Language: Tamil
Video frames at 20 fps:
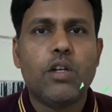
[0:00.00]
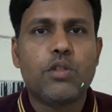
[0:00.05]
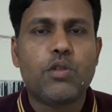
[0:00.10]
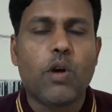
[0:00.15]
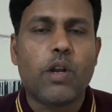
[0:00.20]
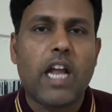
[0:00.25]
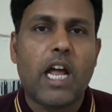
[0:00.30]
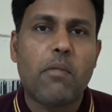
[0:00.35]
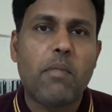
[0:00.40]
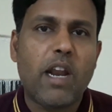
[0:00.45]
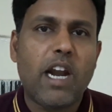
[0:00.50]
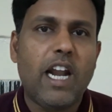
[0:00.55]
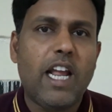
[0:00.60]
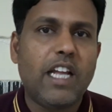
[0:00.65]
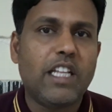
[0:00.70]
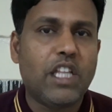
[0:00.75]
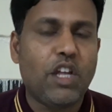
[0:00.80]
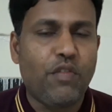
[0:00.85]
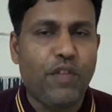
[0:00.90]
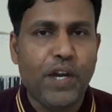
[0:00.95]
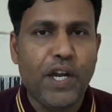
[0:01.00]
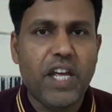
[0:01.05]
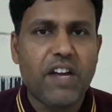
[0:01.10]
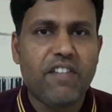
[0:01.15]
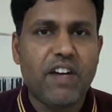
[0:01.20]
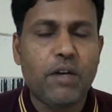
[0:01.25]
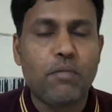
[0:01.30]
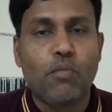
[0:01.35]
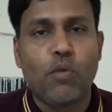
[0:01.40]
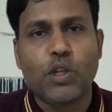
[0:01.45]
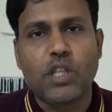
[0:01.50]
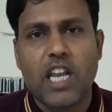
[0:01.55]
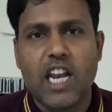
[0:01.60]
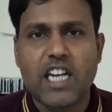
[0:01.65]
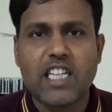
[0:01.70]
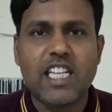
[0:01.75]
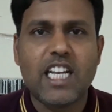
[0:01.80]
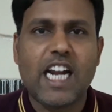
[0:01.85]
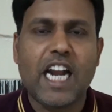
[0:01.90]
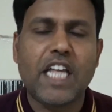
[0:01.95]
ஸோ நண்பர்களே இந்த வீடியோவை
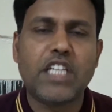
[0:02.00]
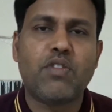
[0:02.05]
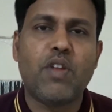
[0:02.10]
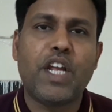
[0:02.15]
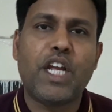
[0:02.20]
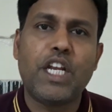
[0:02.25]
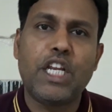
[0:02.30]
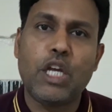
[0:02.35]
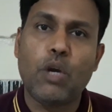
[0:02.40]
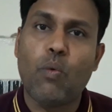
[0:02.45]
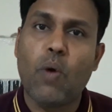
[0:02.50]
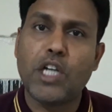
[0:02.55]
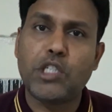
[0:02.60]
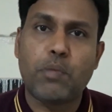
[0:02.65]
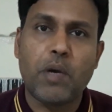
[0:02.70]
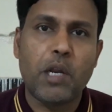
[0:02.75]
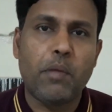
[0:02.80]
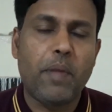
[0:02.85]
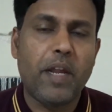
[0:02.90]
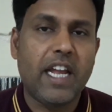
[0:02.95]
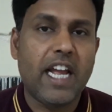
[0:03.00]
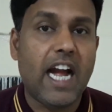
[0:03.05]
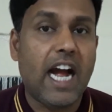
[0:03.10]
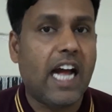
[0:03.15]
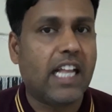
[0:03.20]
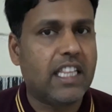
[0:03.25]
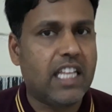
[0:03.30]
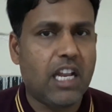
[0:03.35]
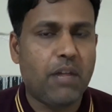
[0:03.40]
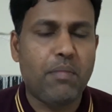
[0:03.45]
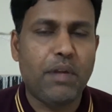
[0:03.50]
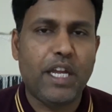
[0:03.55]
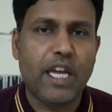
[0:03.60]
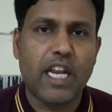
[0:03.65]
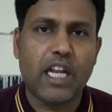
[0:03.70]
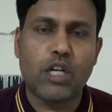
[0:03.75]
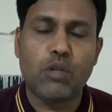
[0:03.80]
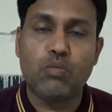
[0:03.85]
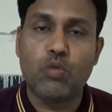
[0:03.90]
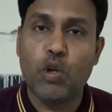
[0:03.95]
முதல்ல இருந்து கடைசி வரைக்கும் நீங்கள் வாட்ச் பண்ணியிருப்பீங்க அந்த நம்பிக்கை
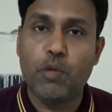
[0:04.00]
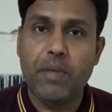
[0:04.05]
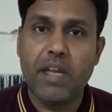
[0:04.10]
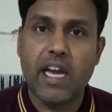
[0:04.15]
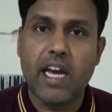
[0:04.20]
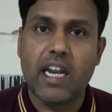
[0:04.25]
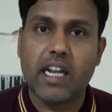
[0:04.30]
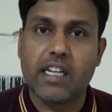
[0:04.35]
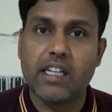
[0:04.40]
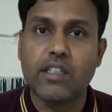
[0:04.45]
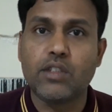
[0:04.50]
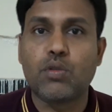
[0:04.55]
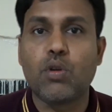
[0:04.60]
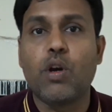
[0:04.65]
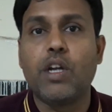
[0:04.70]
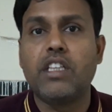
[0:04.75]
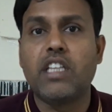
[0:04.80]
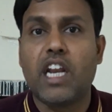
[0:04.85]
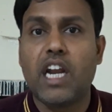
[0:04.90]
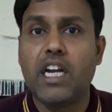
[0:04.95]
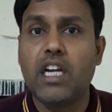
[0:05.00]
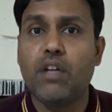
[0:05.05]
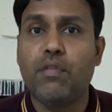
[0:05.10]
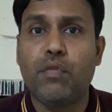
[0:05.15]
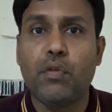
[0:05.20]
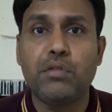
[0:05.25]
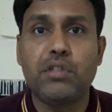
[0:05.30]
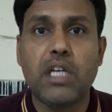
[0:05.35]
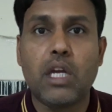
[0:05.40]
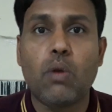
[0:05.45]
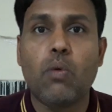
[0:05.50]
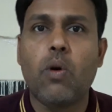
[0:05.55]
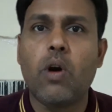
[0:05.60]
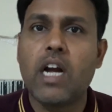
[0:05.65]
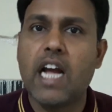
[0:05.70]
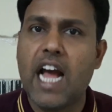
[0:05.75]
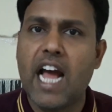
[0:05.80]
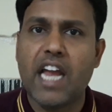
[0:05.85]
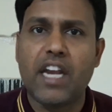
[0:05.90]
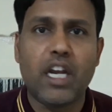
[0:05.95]
எனக்கு முழுமையாக இருக்குது ஸோ இந்த ரெண்டு ஃபியூச்சர்
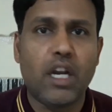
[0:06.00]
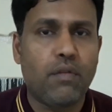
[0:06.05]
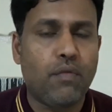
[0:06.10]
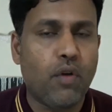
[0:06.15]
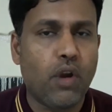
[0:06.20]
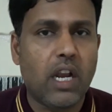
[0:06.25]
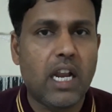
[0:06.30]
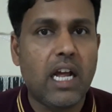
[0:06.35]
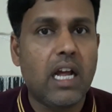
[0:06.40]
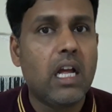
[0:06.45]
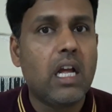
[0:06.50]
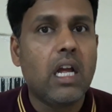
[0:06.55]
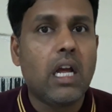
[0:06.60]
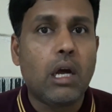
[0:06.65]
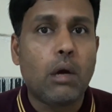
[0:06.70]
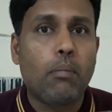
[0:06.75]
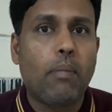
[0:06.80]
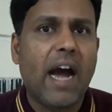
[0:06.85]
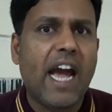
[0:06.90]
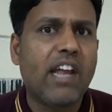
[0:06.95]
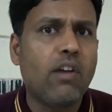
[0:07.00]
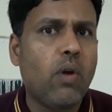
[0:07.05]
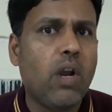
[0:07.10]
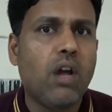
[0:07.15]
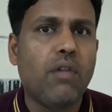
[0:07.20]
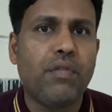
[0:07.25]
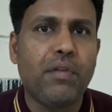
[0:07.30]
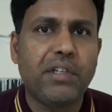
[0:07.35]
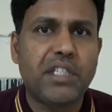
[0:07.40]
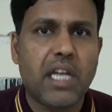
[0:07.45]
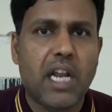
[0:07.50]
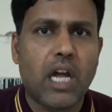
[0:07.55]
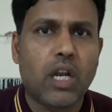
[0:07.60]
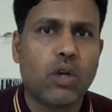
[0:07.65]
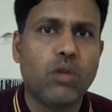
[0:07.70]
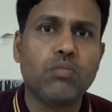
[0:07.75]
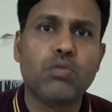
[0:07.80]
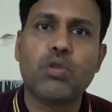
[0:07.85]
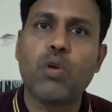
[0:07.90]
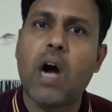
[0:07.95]
உங்கள் ஆண்ட்ராய்ட் ஃபோனில் பயனுள்ள ஃபியூச்சராக
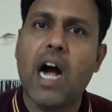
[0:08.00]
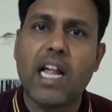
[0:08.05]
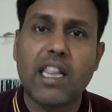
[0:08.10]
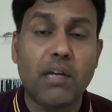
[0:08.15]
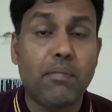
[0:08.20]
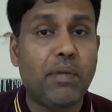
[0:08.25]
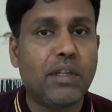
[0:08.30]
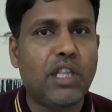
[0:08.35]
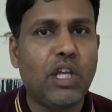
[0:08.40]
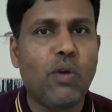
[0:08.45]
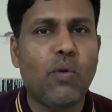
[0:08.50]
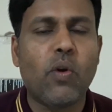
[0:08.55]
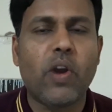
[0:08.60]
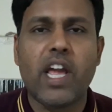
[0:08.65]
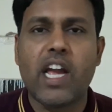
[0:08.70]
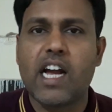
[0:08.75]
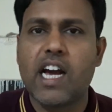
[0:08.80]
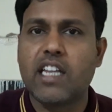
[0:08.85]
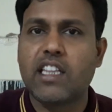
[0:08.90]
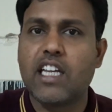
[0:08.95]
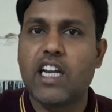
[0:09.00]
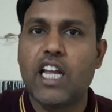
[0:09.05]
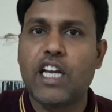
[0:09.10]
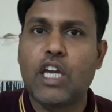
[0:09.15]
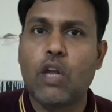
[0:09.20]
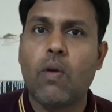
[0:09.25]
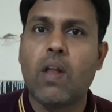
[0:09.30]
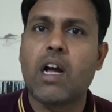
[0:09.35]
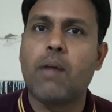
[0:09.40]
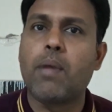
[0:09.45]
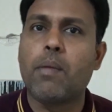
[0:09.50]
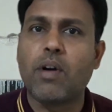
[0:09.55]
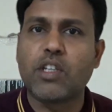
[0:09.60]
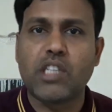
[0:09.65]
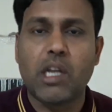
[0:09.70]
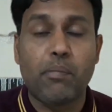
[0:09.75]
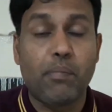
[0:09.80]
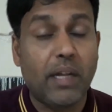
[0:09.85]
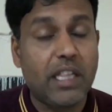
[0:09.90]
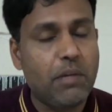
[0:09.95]
இருக்கும் ஸோ அதை பற்றி உங்களுடைய கருத்துக்களை கீழே கமெண்ட்
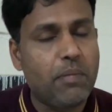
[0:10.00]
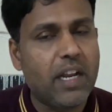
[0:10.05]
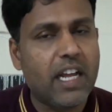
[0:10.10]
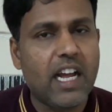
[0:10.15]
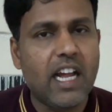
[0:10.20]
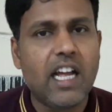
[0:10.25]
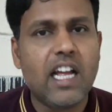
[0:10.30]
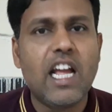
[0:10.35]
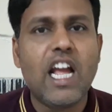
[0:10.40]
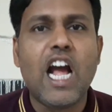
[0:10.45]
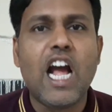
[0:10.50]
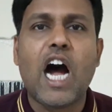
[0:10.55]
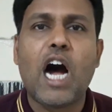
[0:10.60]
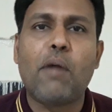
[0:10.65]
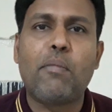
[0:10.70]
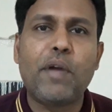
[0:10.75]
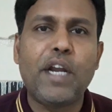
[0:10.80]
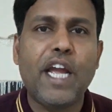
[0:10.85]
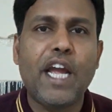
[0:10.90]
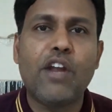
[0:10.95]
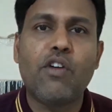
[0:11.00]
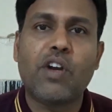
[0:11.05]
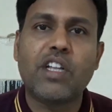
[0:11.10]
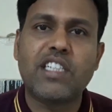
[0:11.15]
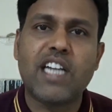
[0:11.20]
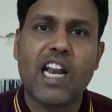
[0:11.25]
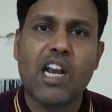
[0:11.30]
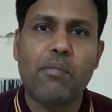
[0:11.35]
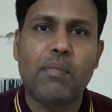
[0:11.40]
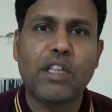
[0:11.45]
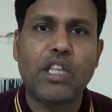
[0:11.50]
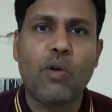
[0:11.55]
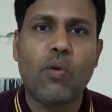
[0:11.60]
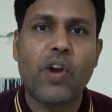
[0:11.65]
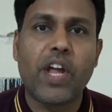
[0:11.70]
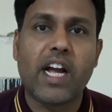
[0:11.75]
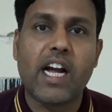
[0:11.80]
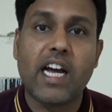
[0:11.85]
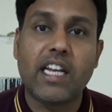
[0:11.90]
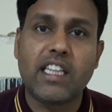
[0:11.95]
பாக்ஸில் பதிவிடுங்க அப்படியே என்னோட சேனலை பற்றி
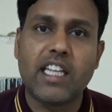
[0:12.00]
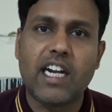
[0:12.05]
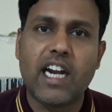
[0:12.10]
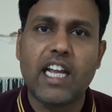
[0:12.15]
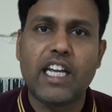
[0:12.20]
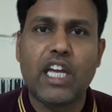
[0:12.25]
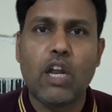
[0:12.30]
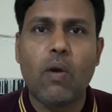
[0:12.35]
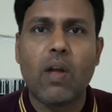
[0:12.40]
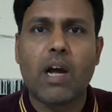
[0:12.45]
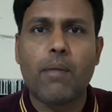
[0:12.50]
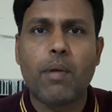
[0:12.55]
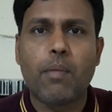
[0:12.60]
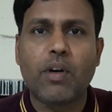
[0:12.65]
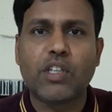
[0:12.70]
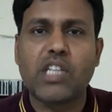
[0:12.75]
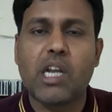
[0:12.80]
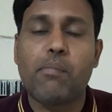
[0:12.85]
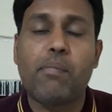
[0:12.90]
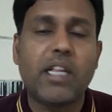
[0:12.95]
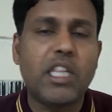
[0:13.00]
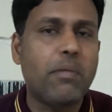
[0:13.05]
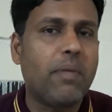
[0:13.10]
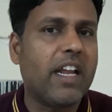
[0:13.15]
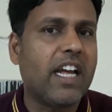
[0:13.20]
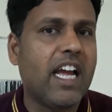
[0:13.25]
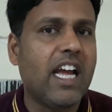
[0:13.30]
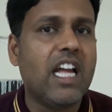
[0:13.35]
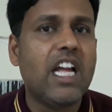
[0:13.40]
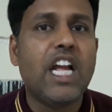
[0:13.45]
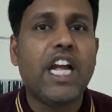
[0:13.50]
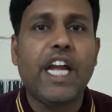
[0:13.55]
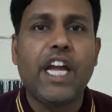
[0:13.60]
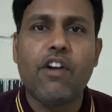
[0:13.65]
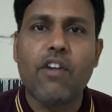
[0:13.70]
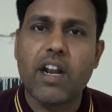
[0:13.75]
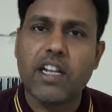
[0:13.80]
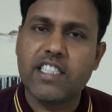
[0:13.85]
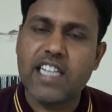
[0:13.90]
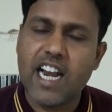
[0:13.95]
உங்களுடைய கருத்துக்களை கீழே கமெண்ட் பாக்ஸில் பதிவிடுங்க
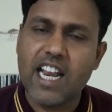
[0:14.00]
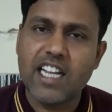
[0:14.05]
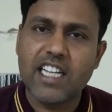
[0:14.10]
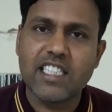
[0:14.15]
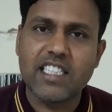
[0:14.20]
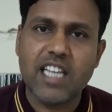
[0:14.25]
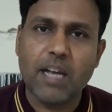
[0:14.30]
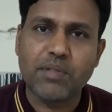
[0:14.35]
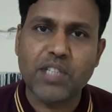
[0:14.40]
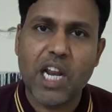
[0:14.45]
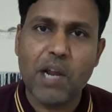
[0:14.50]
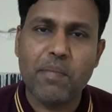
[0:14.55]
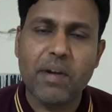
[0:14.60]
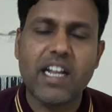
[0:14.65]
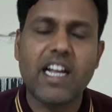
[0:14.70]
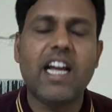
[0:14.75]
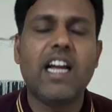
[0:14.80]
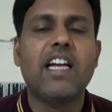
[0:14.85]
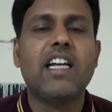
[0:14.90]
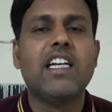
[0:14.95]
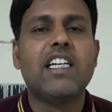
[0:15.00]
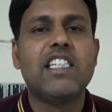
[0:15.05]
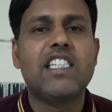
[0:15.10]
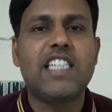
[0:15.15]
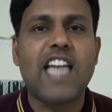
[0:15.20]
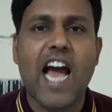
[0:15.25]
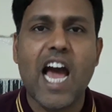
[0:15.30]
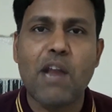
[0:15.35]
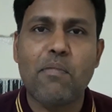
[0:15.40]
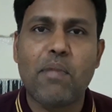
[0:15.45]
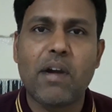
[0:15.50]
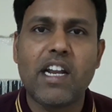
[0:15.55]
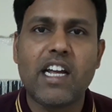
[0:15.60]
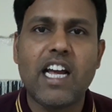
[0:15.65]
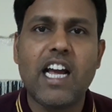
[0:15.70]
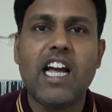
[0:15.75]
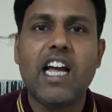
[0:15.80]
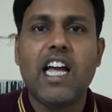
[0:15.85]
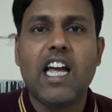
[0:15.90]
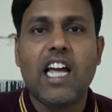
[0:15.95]
என்னோட சேனலுக்கு சப்ஸ்கிரைப் பண்ணுங்கள் ஷேர் பண்ணுங்கள்